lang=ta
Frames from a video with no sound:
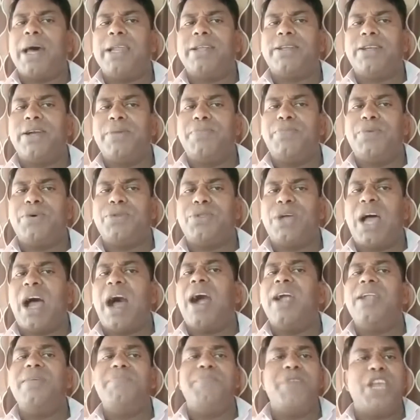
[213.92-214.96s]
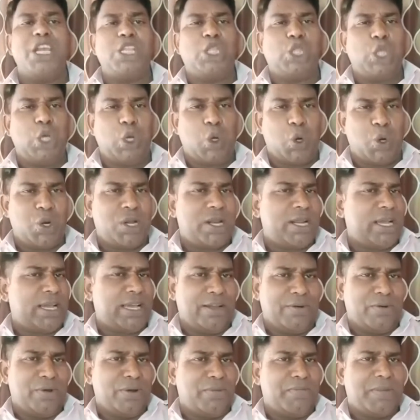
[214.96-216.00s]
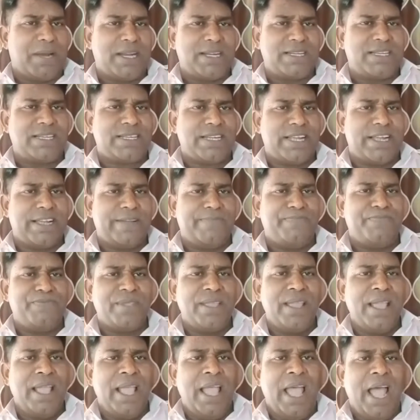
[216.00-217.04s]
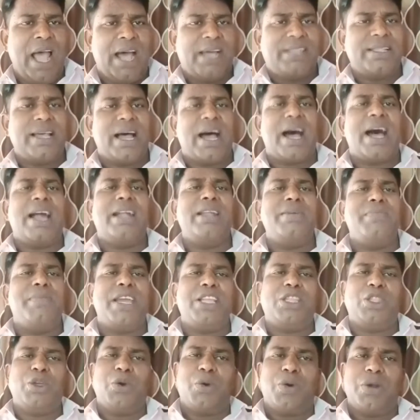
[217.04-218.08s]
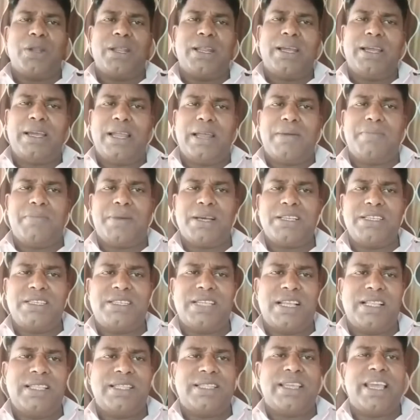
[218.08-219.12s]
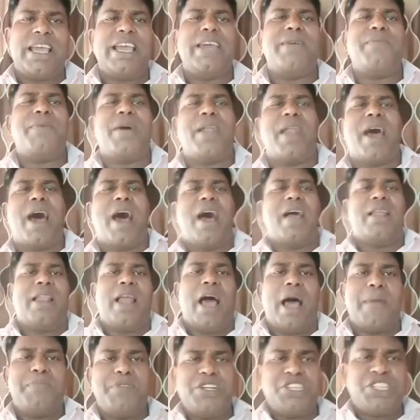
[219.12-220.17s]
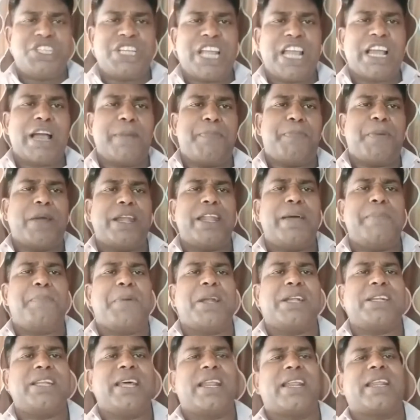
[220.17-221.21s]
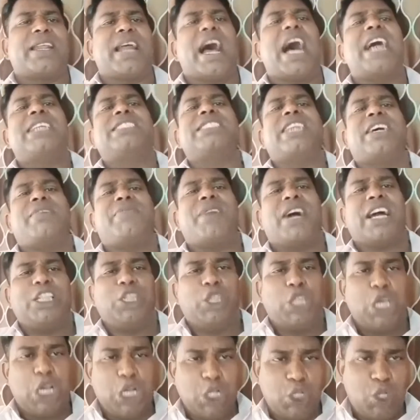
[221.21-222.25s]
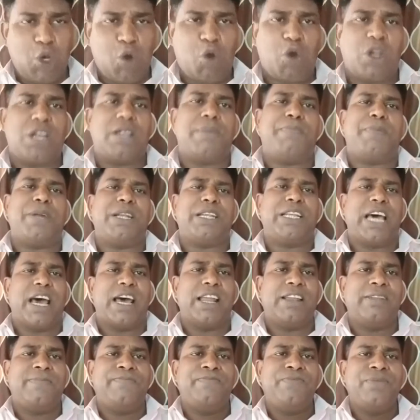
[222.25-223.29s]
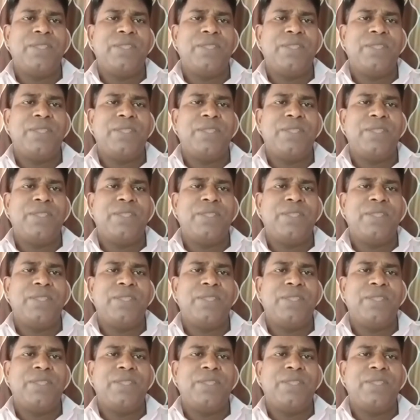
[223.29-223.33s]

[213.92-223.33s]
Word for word: பார்க்கும்போது ஆடு மேய்த்து கொண்டிருக்கிற மனுஷன் அந்த ஆடு மேய்த்து கொண்டிருக்கிற மனுஷன் தேவனால் அபிஷேகம் பண்ணப்பட்ட ராஜாவாக தெரிந்து கொள்ளப்பட்டார்